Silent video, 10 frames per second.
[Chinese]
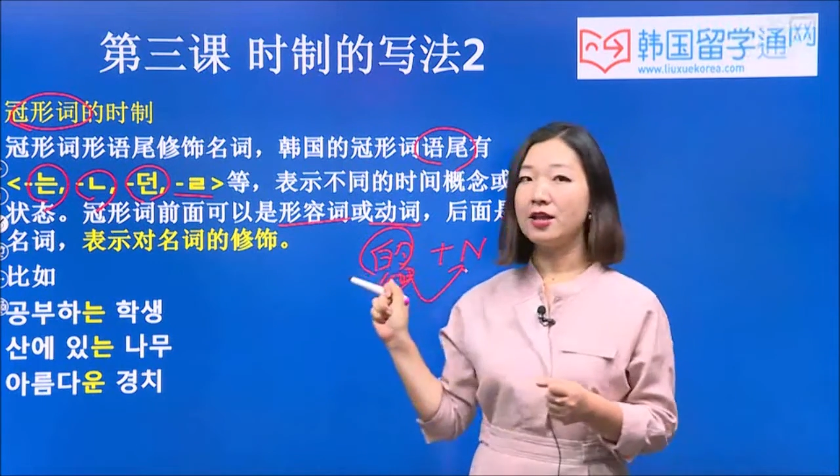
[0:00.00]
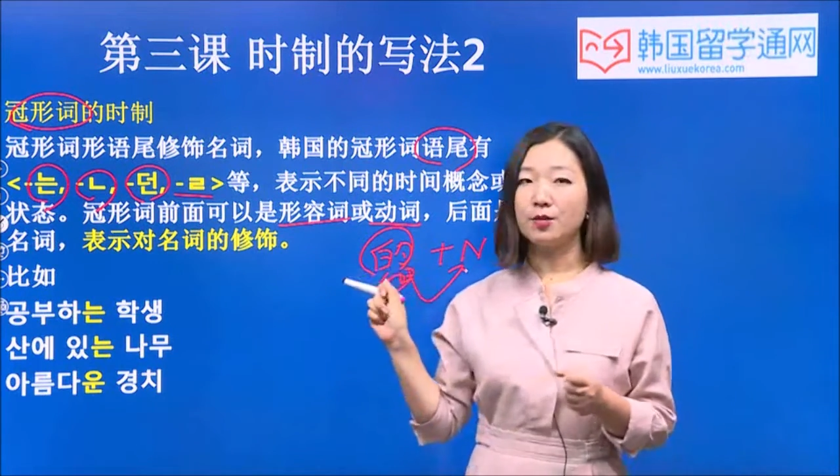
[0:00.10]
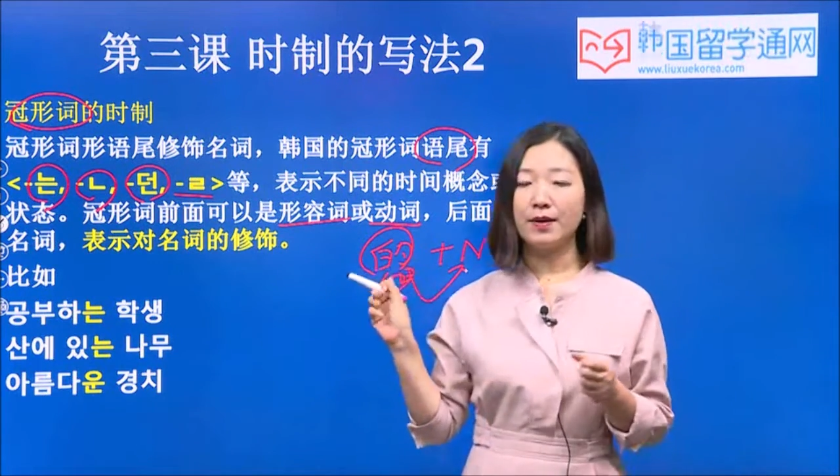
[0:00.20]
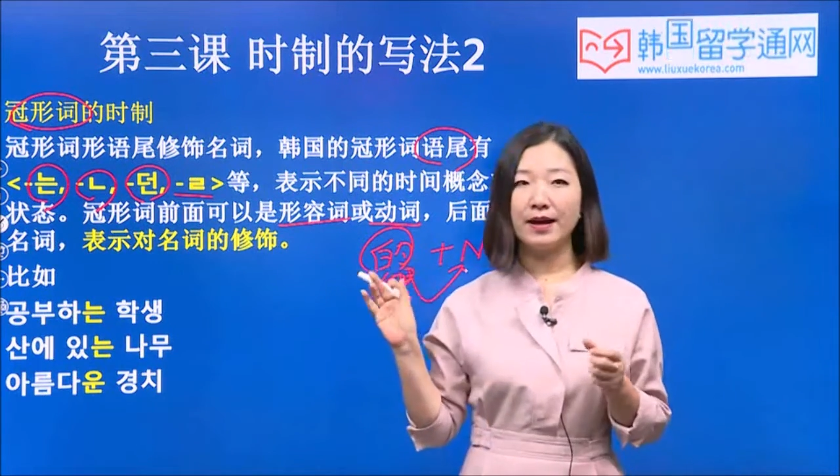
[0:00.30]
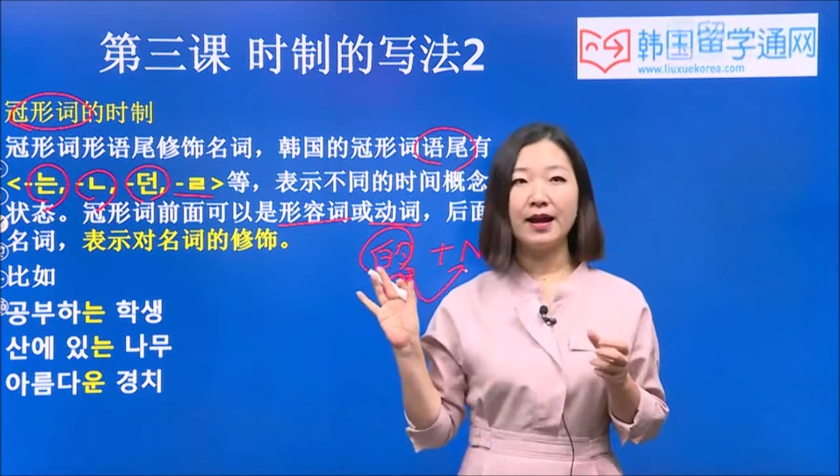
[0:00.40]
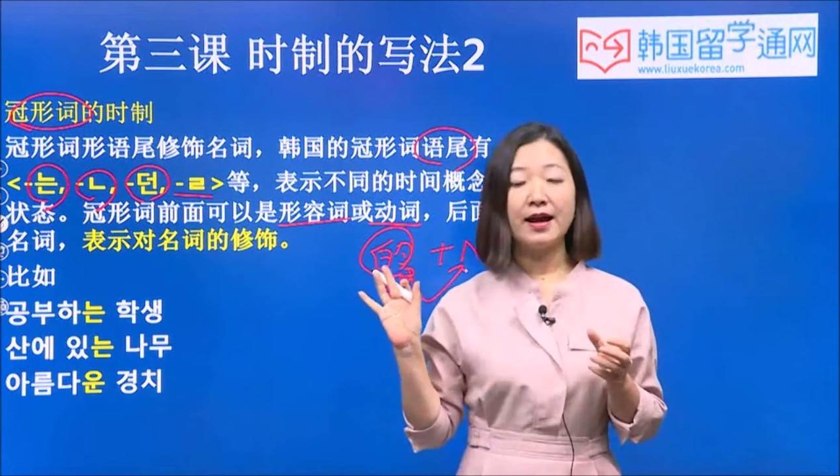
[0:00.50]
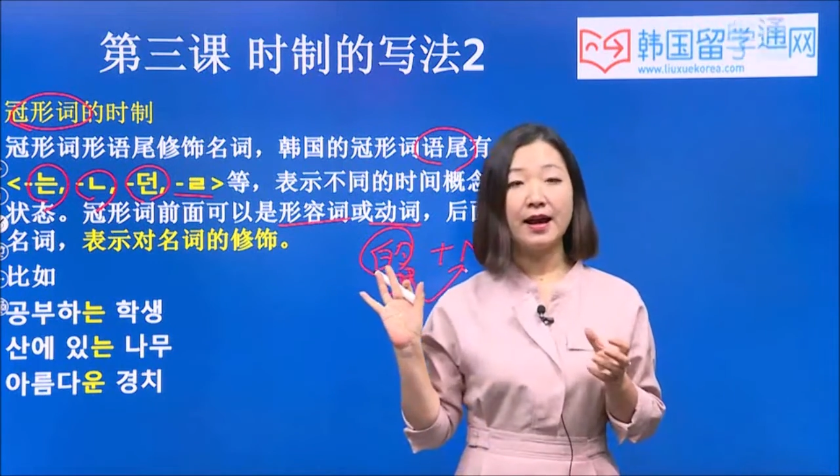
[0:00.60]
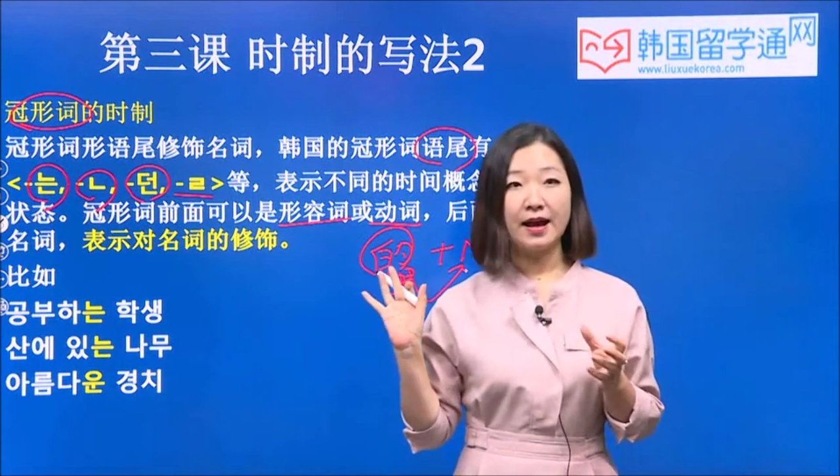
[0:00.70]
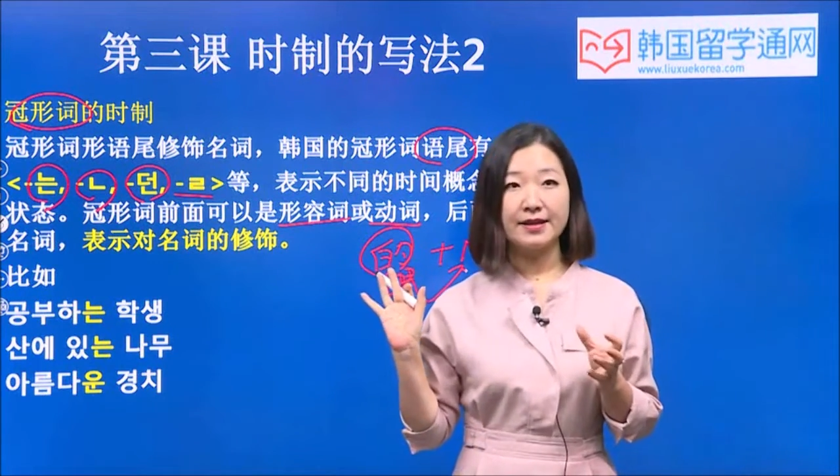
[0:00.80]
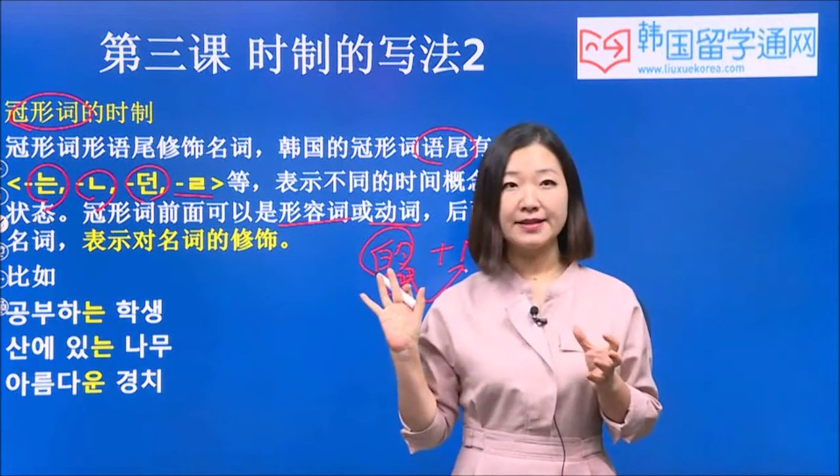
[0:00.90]
那么
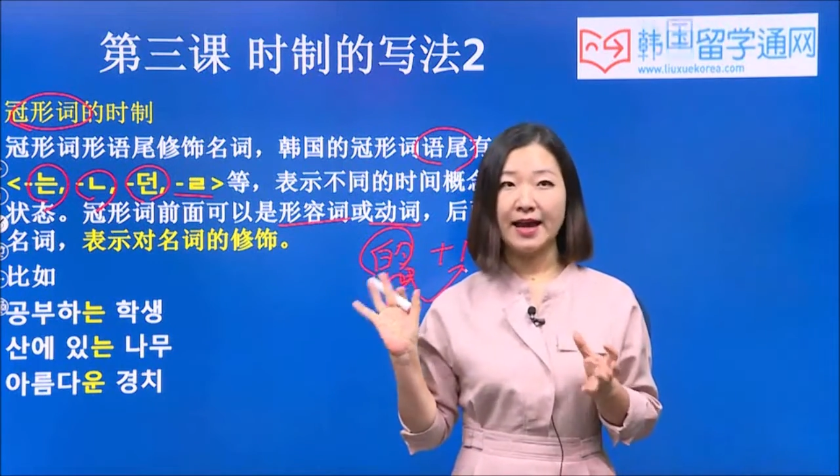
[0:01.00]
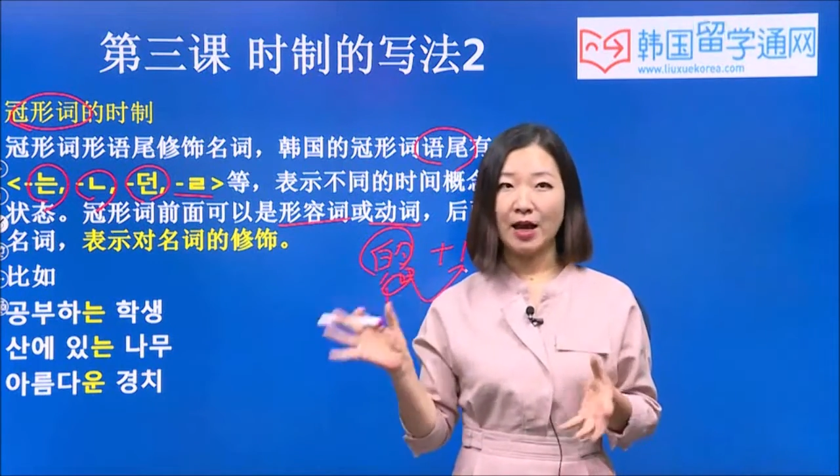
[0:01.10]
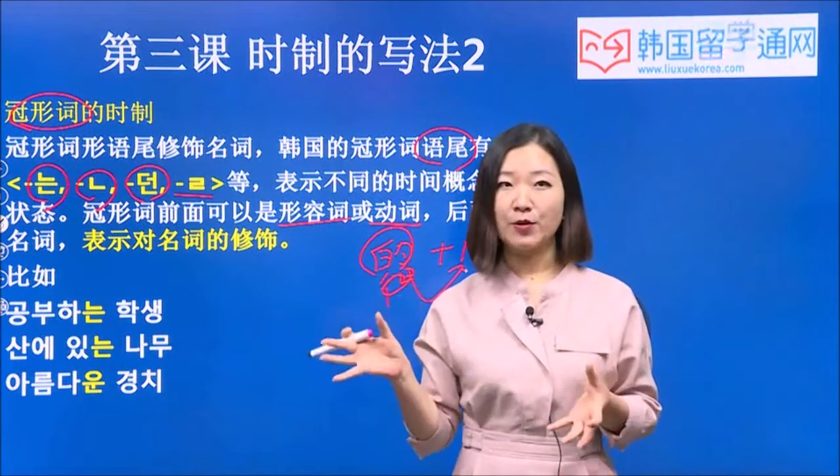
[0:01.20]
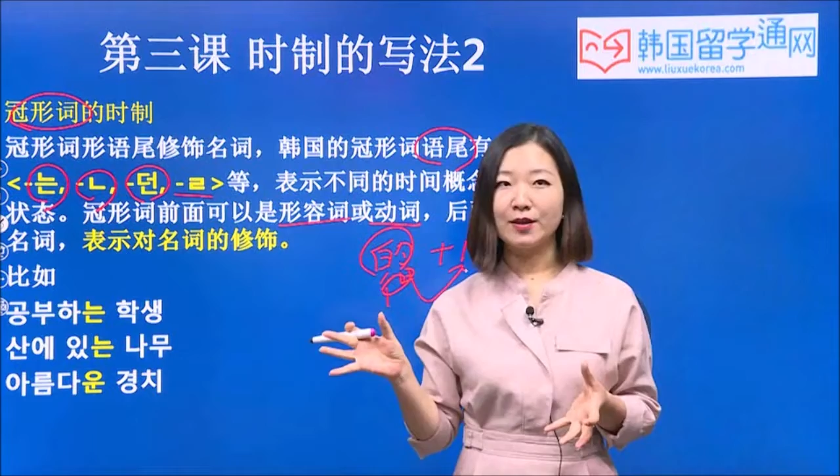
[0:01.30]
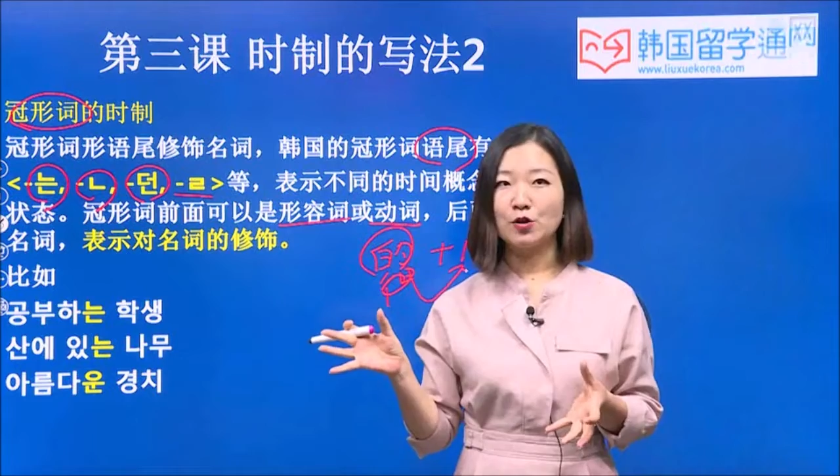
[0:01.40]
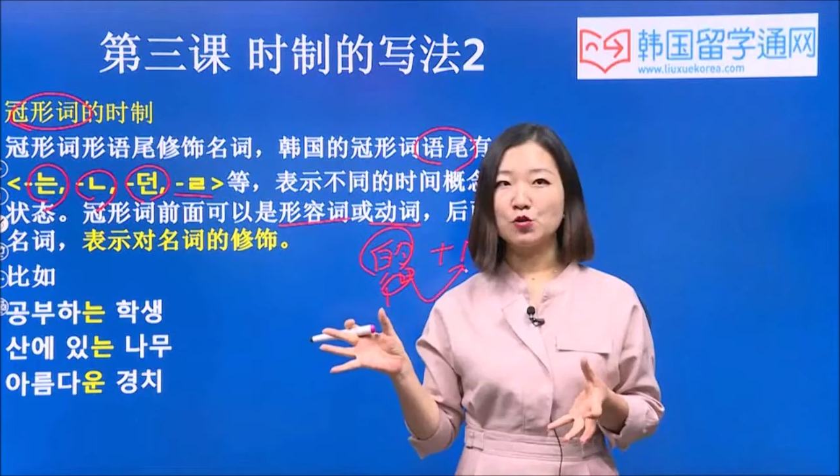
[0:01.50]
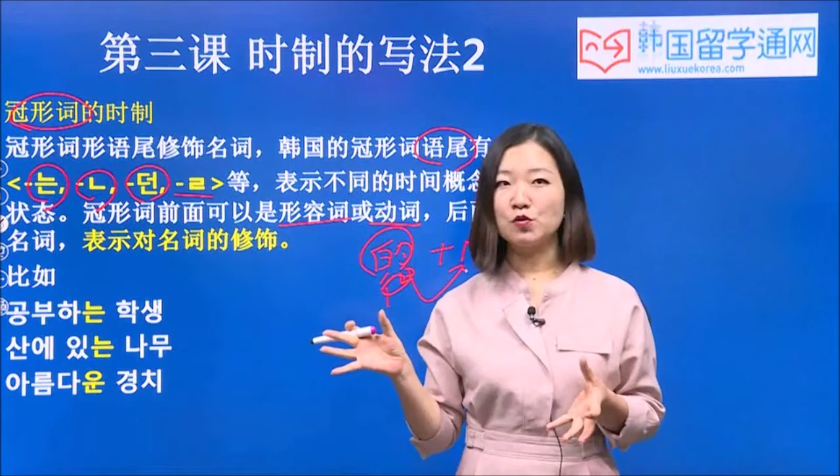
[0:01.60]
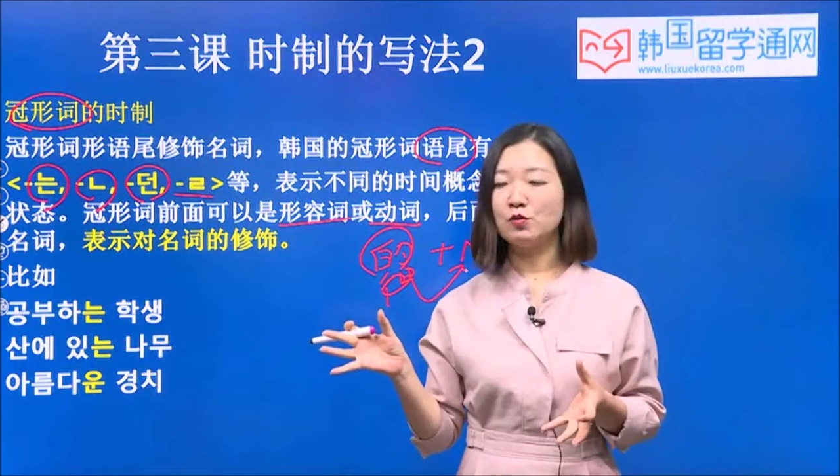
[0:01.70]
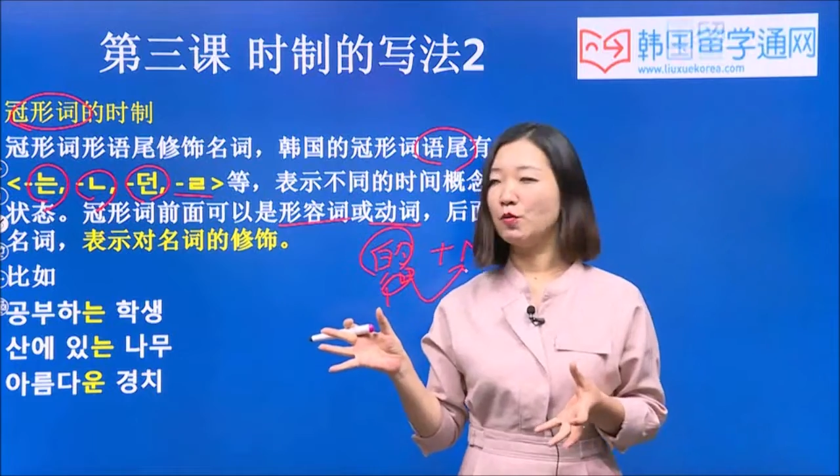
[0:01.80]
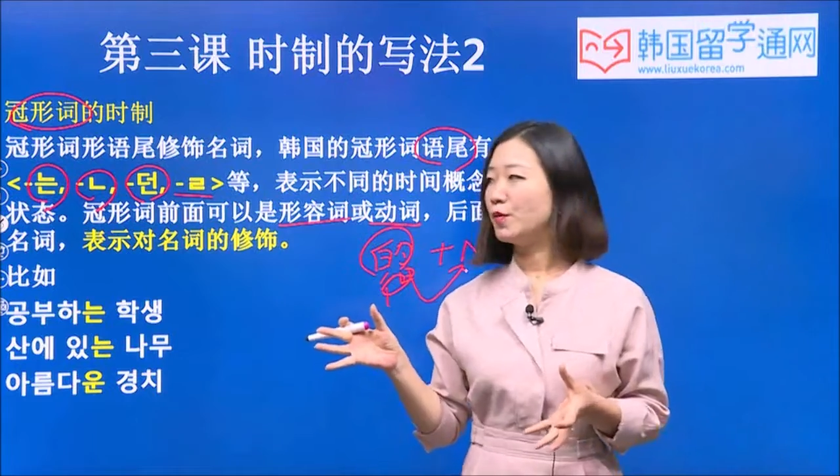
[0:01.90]
啊，在韩语当中
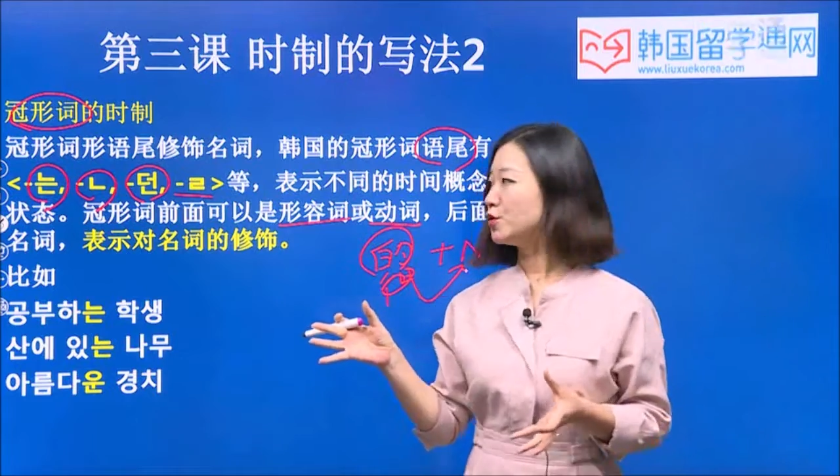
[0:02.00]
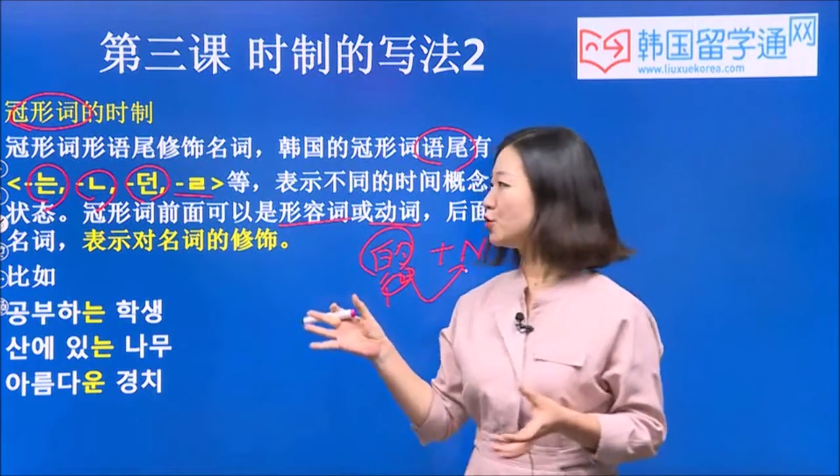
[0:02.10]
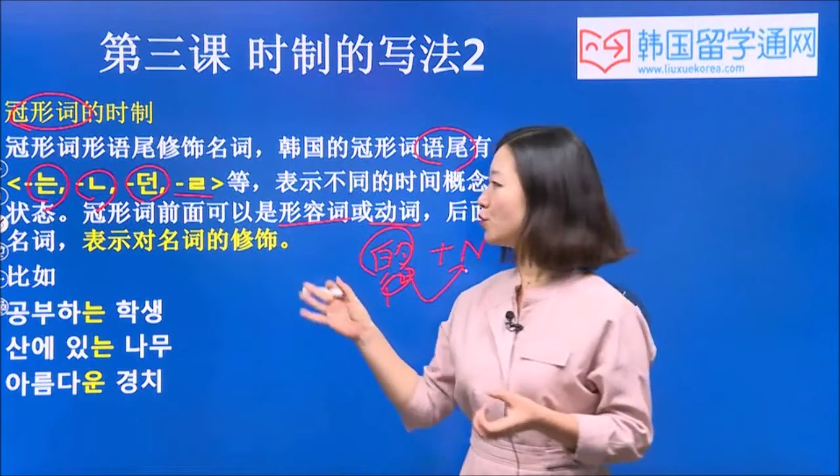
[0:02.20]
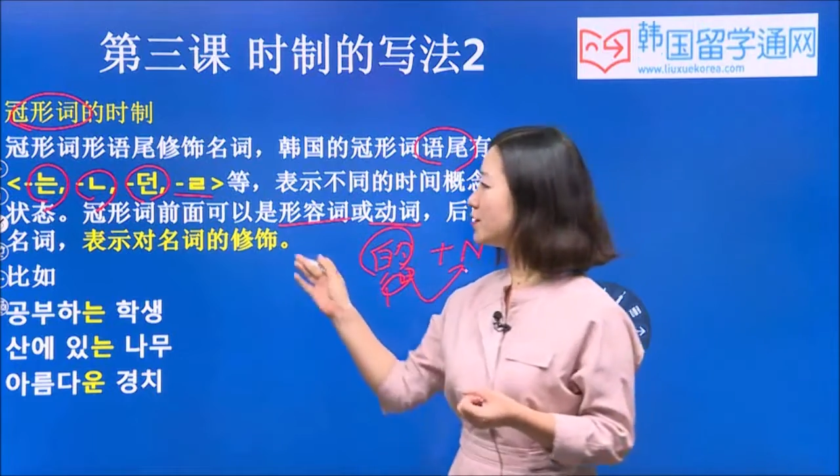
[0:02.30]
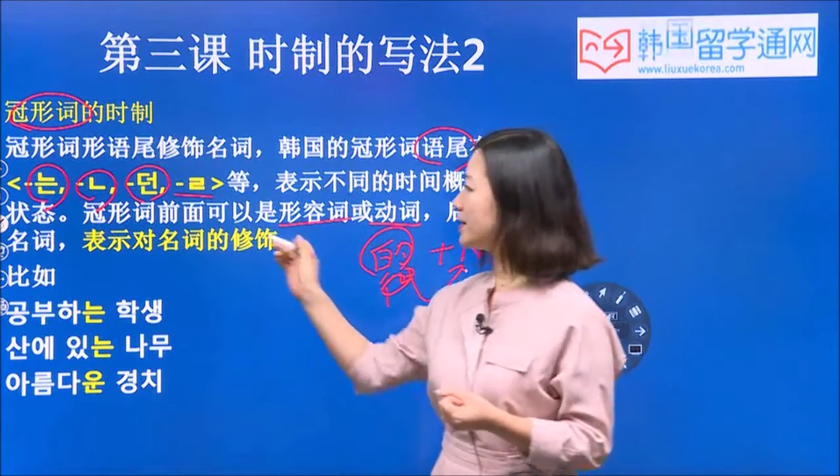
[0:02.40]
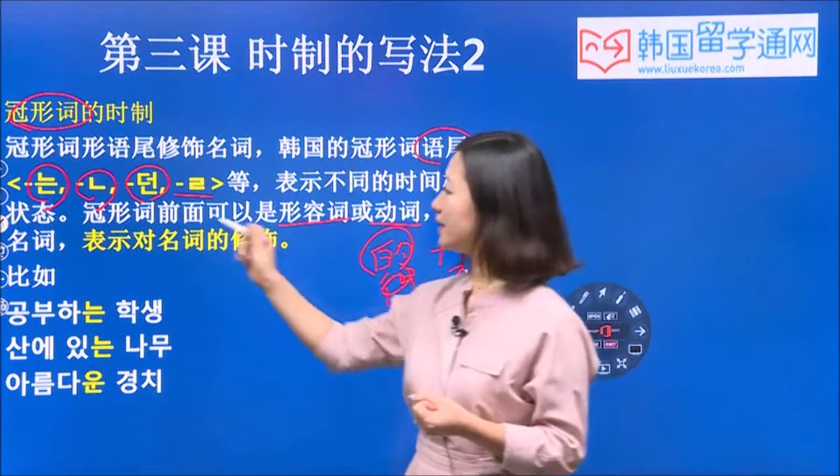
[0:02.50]
呢，我们是用这